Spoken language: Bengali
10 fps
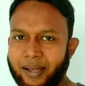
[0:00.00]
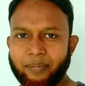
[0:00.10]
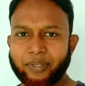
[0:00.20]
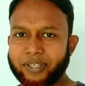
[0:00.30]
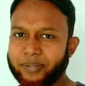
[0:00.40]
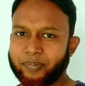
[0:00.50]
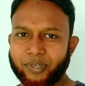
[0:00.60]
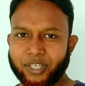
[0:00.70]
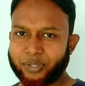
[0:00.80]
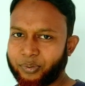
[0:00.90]
আমি এটা
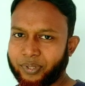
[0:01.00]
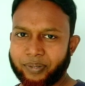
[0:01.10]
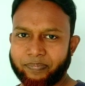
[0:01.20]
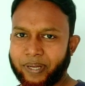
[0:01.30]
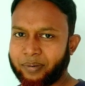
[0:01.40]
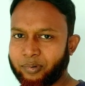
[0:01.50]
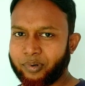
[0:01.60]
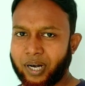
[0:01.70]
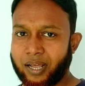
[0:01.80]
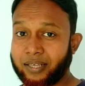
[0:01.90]
প্রকাশ করতে পারবো
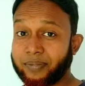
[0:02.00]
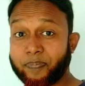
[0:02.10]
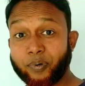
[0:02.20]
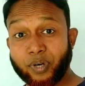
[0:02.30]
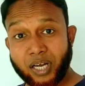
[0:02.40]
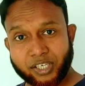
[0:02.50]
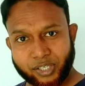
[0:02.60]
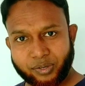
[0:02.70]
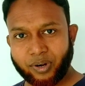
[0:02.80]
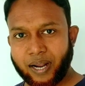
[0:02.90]
না এই যে প্রকাশ
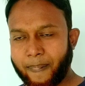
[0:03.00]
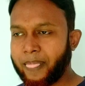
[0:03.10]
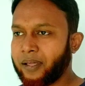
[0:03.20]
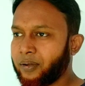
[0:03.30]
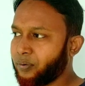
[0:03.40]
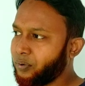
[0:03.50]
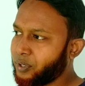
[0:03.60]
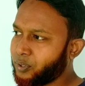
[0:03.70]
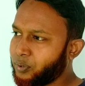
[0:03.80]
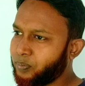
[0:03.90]
করা কোনো
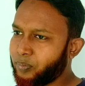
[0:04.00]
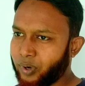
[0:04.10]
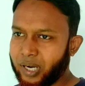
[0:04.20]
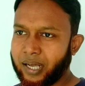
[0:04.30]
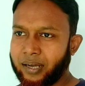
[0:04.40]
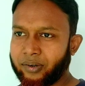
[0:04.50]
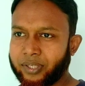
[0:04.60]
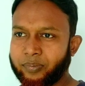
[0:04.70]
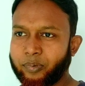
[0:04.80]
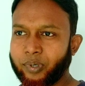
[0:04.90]
কিছু বলা
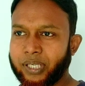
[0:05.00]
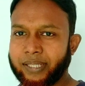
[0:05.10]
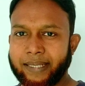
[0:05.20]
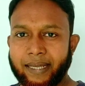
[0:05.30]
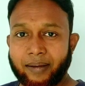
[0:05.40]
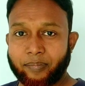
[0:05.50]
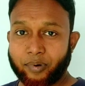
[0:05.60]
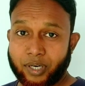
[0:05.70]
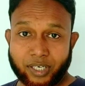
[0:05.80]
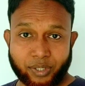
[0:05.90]
অর্থাৎ বলে দেয়া
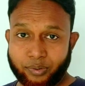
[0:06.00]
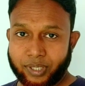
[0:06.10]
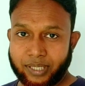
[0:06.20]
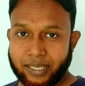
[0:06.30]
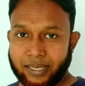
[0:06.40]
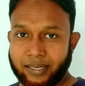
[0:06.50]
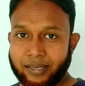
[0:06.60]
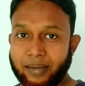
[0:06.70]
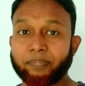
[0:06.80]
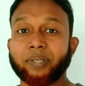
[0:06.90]
প্রকাশ করে দেয়া
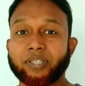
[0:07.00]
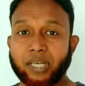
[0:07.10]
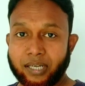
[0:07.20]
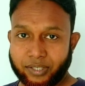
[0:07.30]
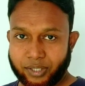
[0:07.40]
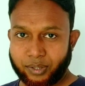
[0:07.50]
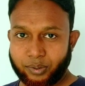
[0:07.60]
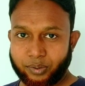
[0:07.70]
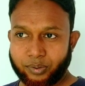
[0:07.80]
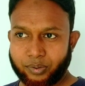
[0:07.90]
আপনার জানা ছিল
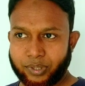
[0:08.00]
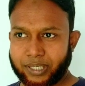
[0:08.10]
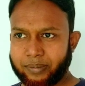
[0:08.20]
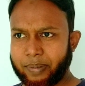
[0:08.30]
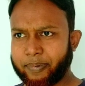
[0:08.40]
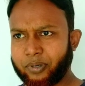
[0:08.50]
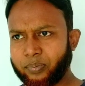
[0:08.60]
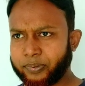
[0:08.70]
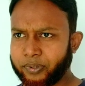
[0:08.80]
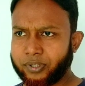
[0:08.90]
কোনো একটা ব্যাপার
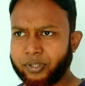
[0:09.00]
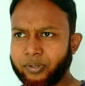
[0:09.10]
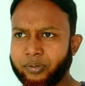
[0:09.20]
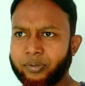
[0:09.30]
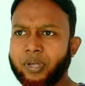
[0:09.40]
গোপনীয় ছিল